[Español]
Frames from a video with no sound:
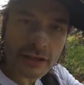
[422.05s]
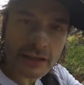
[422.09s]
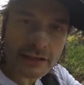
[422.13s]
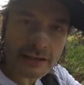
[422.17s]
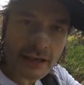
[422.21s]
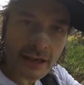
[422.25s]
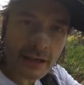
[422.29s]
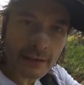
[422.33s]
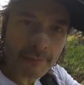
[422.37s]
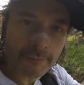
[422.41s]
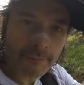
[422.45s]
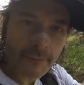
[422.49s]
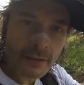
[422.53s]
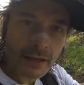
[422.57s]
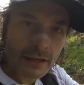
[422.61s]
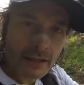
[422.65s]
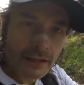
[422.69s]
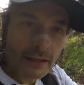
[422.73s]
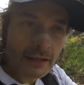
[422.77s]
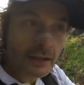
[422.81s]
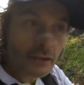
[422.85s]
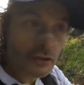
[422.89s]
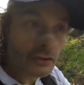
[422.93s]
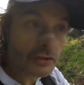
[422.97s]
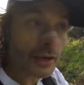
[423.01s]
extra.
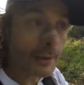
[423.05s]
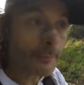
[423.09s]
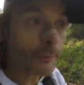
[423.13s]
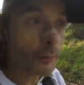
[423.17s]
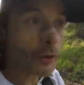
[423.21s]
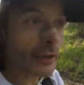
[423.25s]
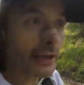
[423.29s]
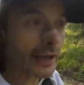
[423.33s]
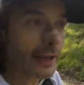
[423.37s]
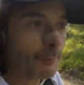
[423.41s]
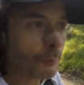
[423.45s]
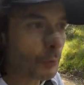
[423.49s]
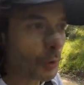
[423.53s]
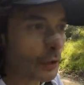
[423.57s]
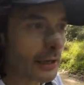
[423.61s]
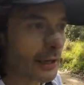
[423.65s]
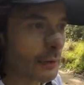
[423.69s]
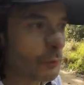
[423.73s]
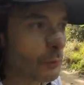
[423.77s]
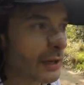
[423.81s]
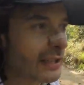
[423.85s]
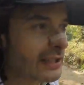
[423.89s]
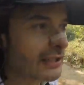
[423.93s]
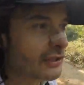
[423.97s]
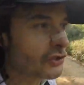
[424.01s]
O sea, ¿por qué? Porque
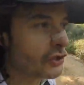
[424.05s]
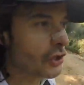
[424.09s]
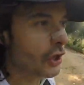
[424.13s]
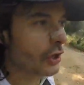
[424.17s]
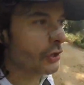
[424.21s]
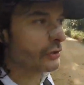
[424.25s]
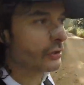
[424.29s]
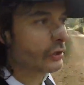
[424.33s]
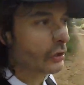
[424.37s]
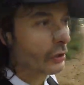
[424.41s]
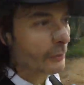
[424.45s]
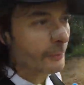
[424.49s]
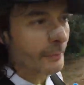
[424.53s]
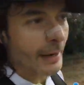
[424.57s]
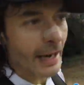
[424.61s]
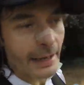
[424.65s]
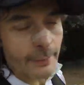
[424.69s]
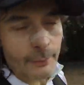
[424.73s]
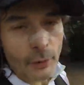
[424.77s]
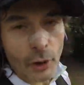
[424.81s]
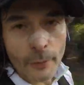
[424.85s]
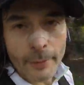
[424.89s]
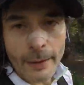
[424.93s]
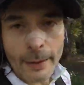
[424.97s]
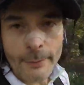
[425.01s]
una sesión normal,
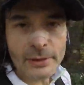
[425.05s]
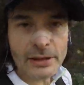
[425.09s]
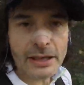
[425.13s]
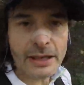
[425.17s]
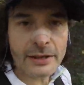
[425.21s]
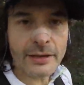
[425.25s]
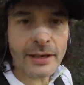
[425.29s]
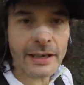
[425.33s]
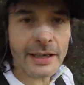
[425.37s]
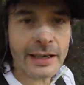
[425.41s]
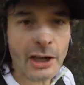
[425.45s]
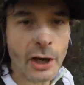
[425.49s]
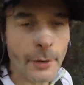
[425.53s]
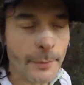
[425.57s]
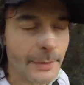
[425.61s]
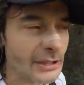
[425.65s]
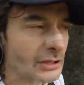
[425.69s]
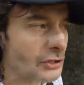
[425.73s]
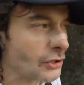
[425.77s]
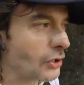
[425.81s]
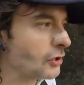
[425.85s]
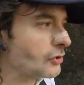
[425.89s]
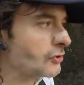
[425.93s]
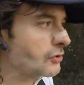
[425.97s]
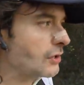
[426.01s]
mejor va a meter 10
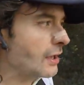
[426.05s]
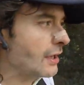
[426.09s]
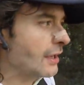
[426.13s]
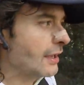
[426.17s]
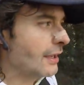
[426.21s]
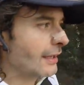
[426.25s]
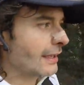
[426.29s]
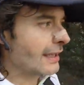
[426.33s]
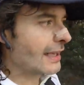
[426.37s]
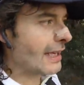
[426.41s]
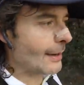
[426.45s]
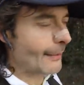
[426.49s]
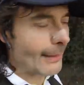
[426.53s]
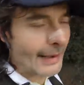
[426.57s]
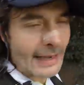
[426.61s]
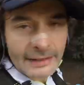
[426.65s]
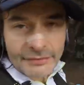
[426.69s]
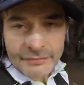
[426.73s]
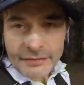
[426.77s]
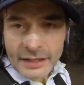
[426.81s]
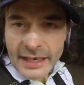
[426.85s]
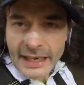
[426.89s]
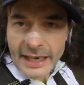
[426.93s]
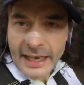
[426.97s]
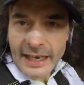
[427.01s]
kilómetros y la va a
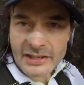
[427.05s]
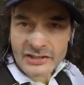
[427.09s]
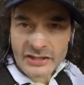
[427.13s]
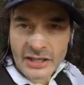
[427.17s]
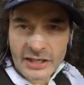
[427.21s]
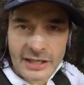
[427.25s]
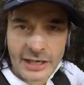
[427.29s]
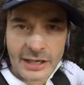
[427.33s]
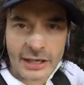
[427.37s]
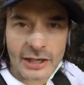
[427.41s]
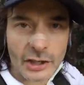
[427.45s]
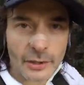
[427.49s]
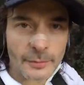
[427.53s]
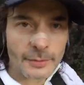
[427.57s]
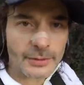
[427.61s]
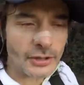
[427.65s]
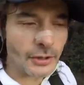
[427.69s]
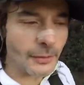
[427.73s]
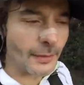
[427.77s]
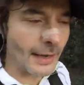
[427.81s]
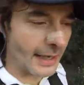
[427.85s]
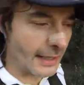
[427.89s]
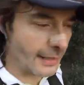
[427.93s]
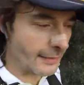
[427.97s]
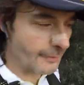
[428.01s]
hacer a 6 el
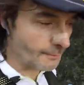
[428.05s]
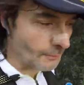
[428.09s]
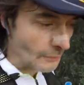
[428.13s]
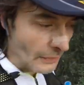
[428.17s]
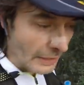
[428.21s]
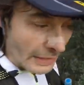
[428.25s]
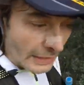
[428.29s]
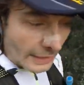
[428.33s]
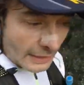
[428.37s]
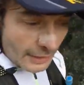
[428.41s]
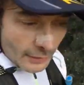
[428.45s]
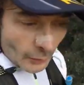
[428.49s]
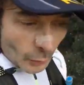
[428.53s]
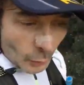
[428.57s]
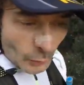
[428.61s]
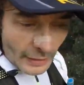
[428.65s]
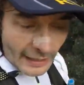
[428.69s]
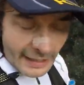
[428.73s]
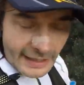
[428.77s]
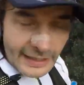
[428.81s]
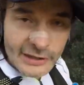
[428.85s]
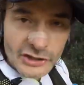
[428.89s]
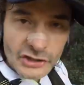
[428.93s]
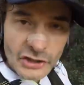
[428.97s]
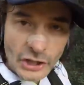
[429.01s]
kilómetro, ¿vale?
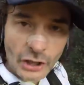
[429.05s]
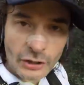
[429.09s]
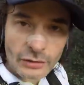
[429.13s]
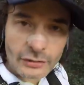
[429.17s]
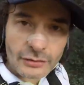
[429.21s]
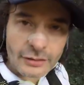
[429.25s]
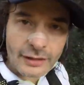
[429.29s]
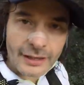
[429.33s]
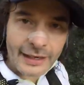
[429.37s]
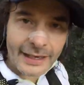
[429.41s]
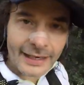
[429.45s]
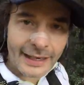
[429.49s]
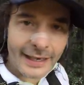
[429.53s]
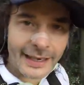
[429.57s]
Una sesión...